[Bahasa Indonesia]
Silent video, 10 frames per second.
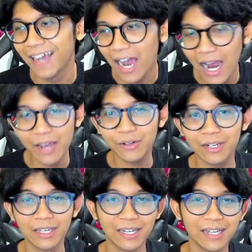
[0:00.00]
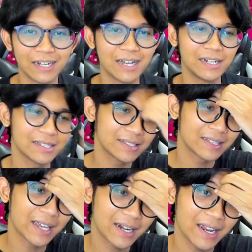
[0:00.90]
Irene alias
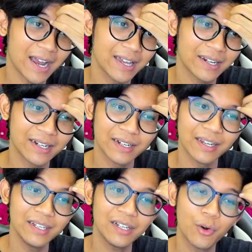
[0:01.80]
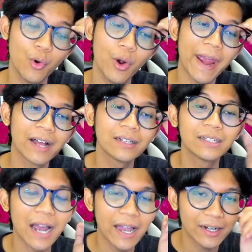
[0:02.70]
nenek Irene ya Igu
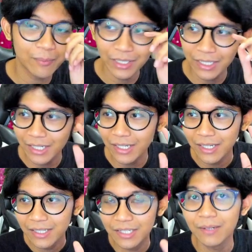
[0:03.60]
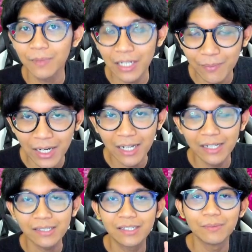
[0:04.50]
Elder Irene. Berarti ini gym kelima
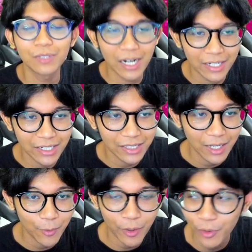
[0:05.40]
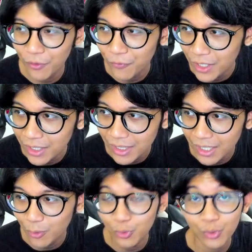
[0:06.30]
alias gym terakhir kita di Pokemon
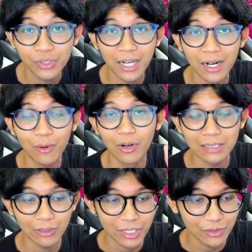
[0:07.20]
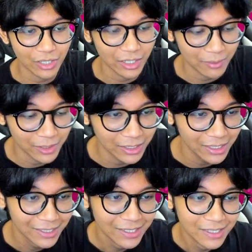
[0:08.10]
Infinity untuk sekarang. Gua nggak tahu kelanjutannya gimana.
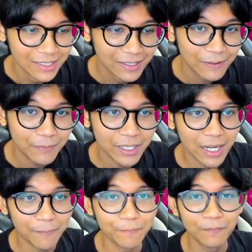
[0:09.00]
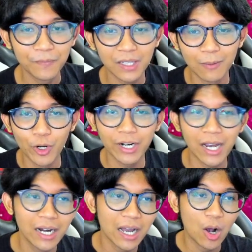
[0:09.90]
Berarti ya, kita mulai
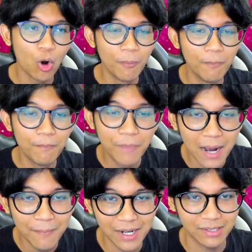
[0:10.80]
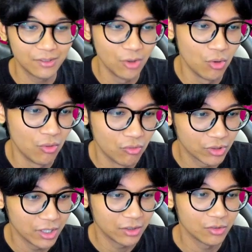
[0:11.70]
dengan Obama Snow
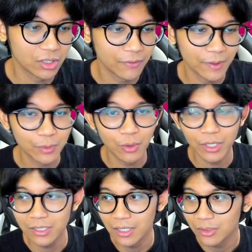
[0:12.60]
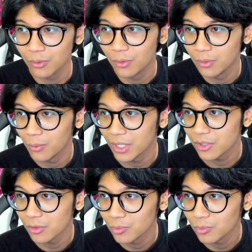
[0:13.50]
gitu. Kita flamethrower aja langsung one shot